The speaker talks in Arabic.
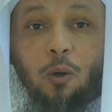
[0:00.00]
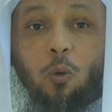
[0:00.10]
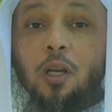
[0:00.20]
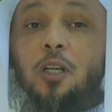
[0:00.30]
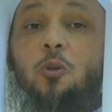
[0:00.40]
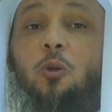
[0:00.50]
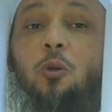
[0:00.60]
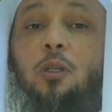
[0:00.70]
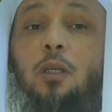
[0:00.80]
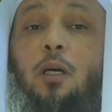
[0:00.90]

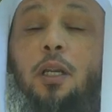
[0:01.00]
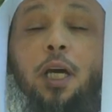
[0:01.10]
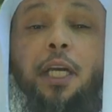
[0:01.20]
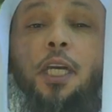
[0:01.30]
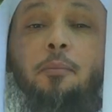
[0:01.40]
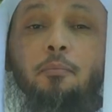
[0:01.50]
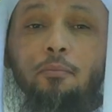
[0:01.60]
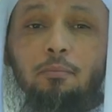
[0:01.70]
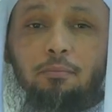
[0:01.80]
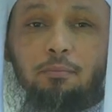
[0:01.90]
ورجل
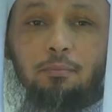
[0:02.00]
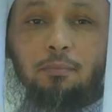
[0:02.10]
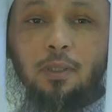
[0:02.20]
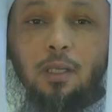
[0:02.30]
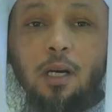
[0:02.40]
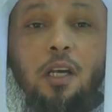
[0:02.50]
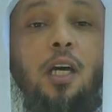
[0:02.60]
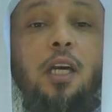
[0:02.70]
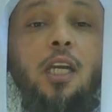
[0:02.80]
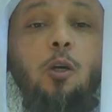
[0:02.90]
رحيم
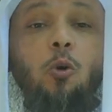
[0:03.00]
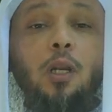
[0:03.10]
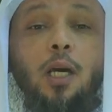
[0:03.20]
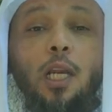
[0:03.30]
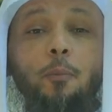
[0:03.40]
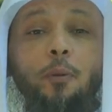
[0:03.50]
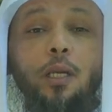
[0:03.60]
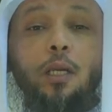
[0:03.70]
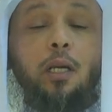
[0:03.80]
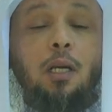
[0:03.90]
رقيق
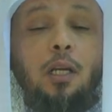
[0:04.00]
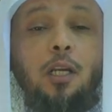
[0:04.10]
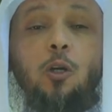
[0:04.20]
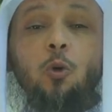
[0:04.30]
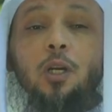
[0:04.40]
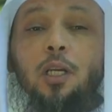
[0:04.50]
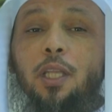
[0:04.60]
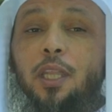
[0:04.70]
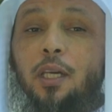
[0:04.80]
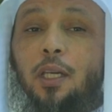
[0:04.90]
القلب
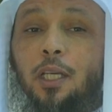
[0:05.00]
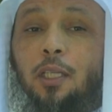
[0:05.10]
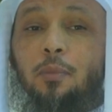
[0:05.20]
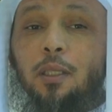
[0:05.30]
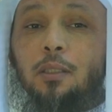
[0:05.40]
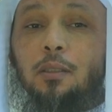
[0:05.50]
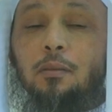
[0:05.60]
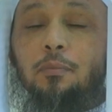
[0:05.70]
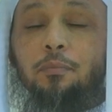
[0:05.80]
لكل ذي رحم